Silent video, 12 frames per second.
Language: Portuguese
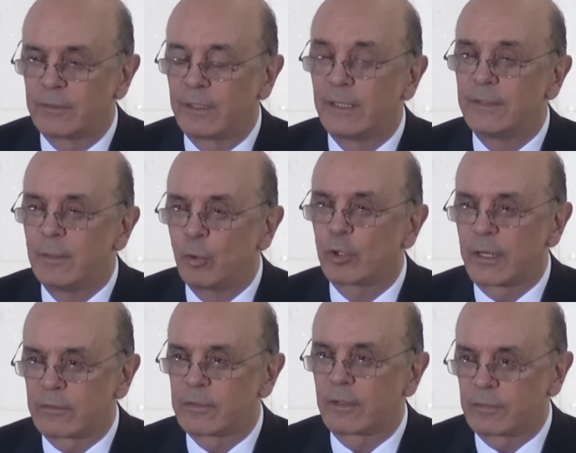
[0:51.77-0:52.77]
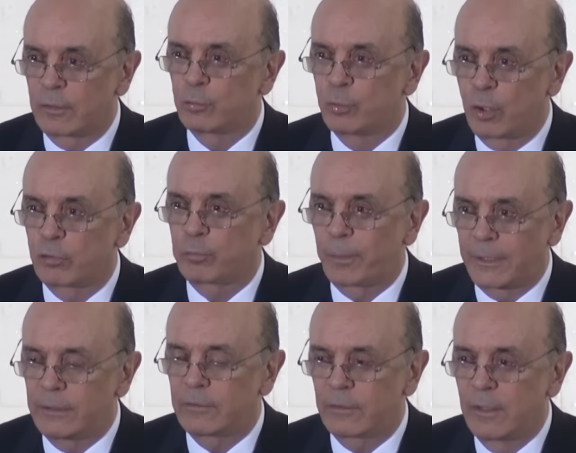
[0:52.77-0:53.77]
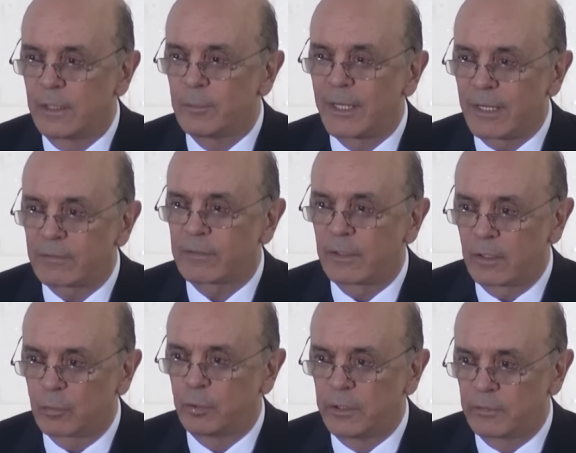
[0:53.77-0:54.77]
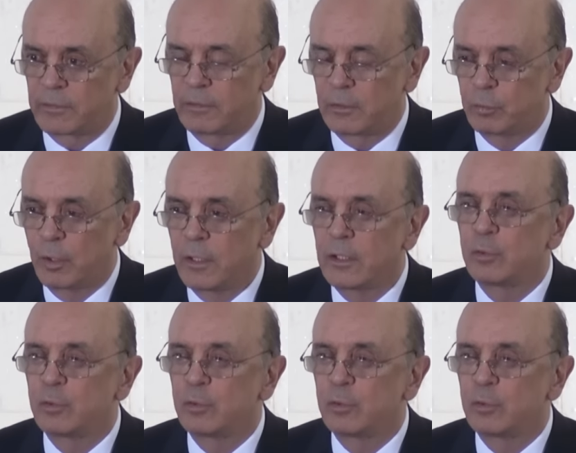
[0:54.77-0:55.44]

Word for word: redemocratização do nosso país e merece ser reconhecido